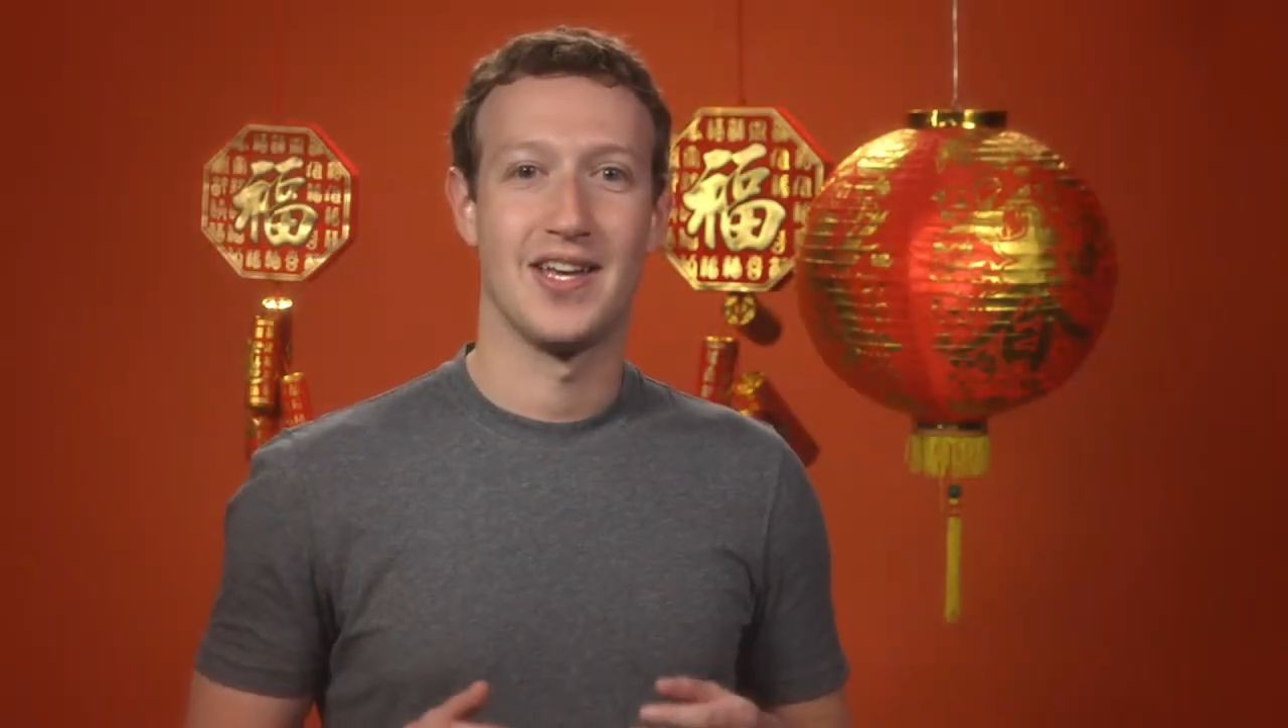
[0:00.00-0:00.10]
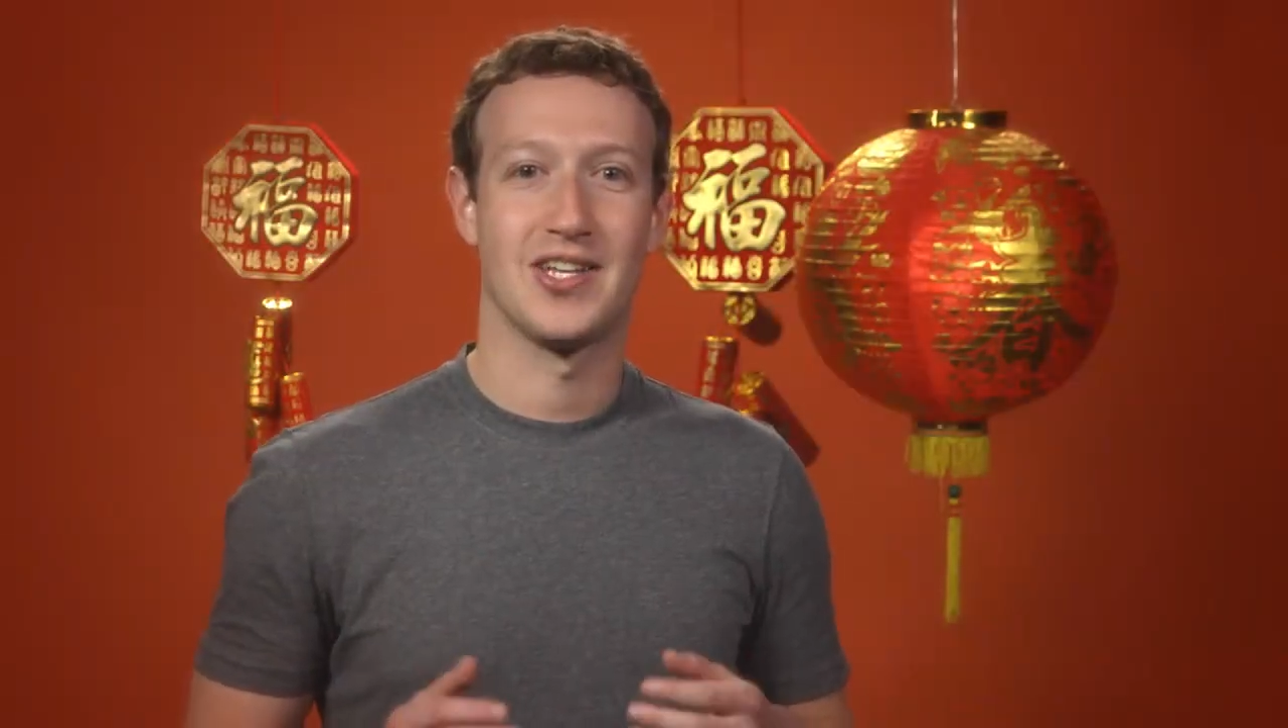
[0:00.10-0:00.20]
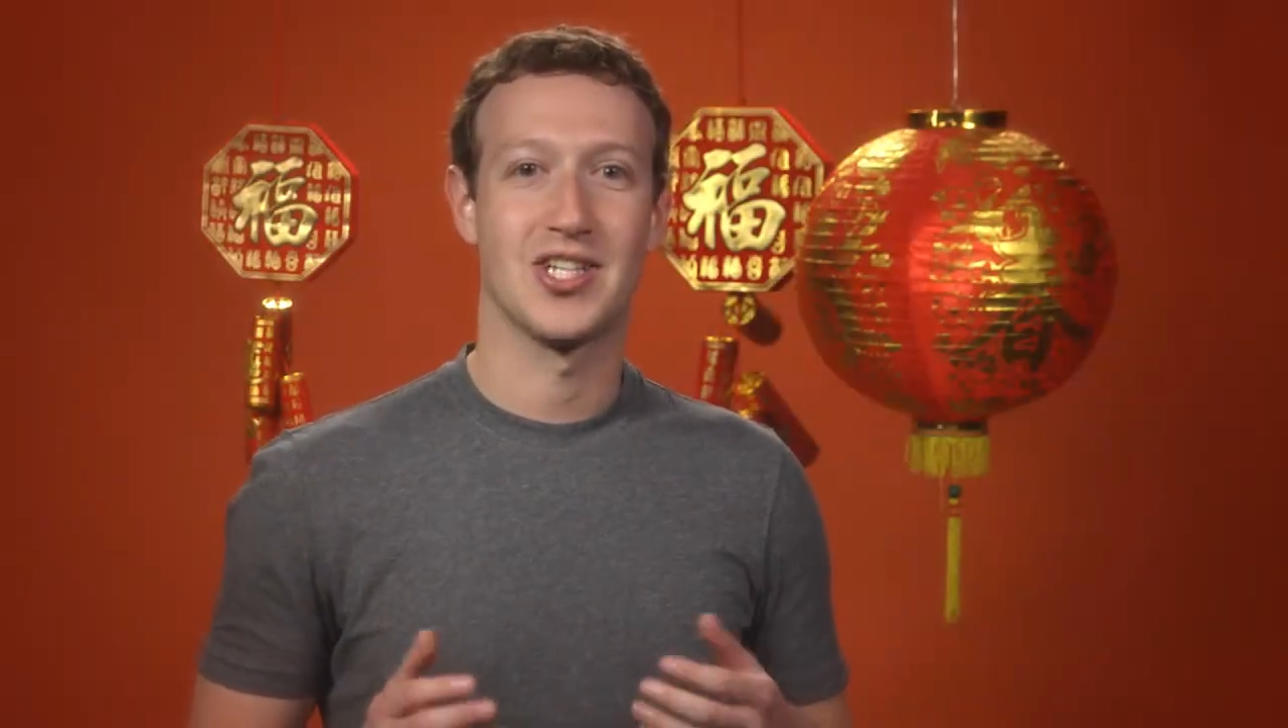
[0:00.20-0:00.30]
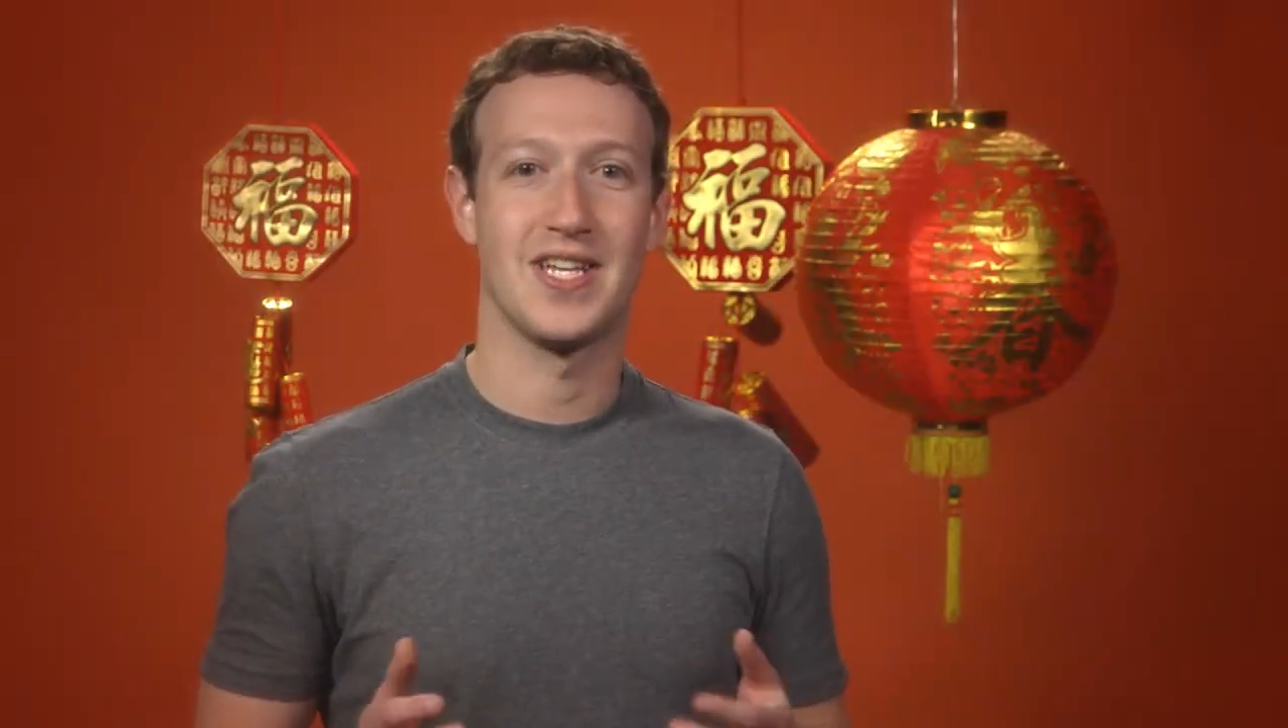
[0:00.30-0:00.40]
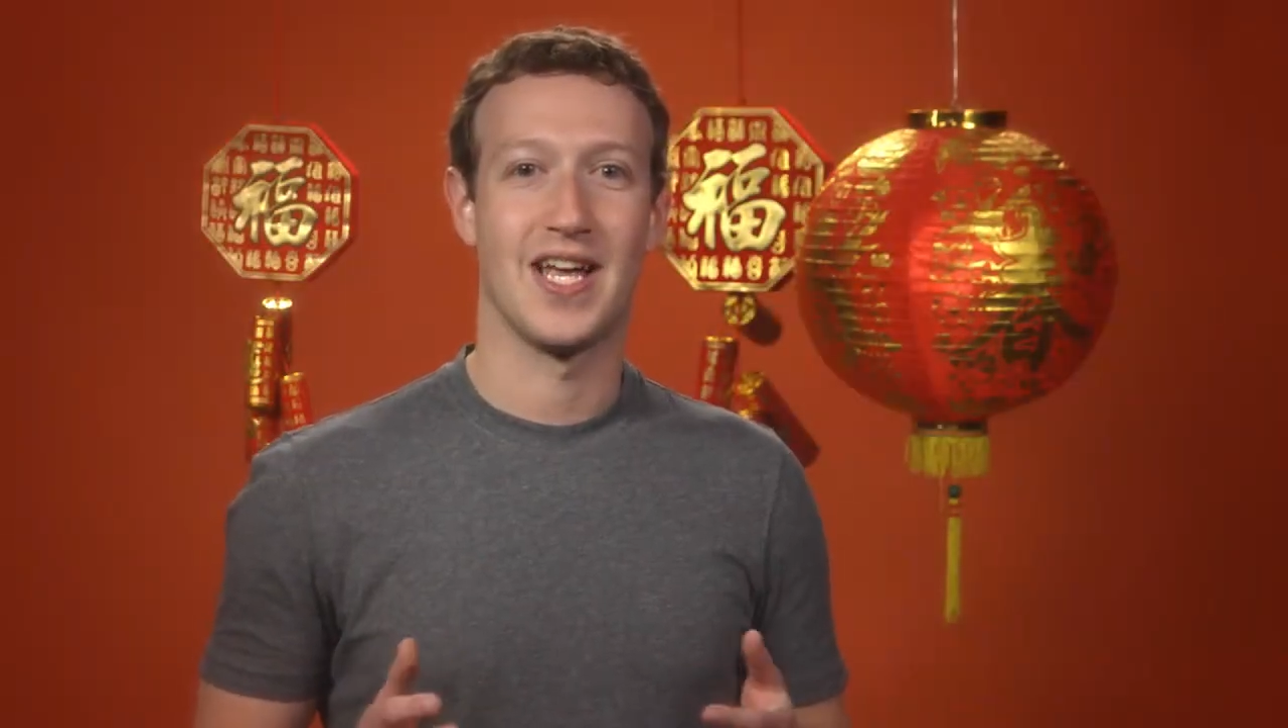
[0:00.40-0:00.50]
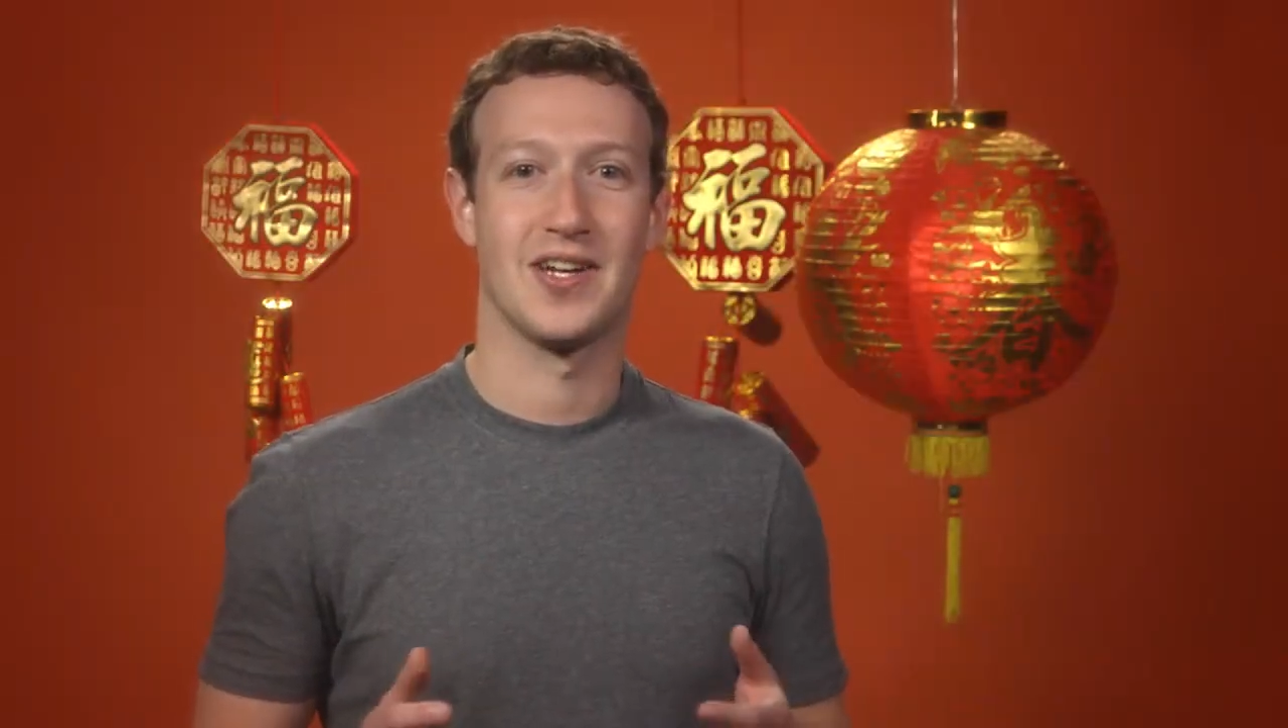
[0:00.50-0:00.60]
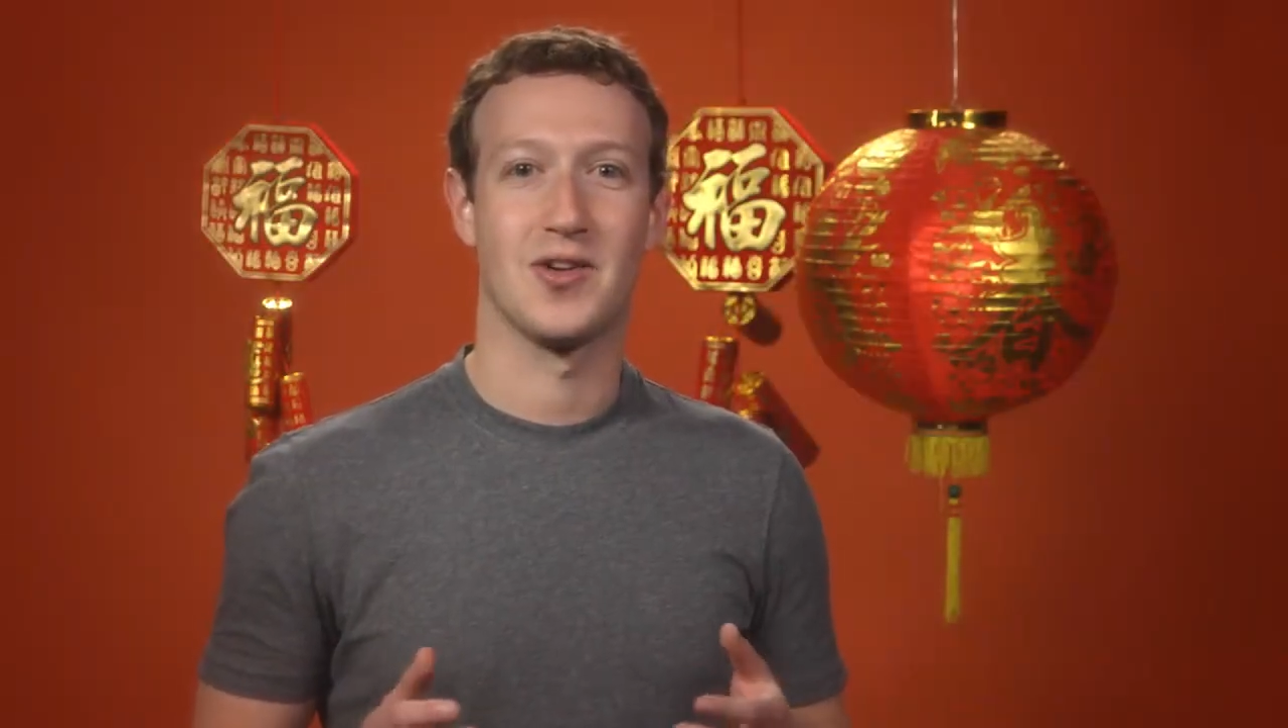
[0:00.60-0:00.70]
新年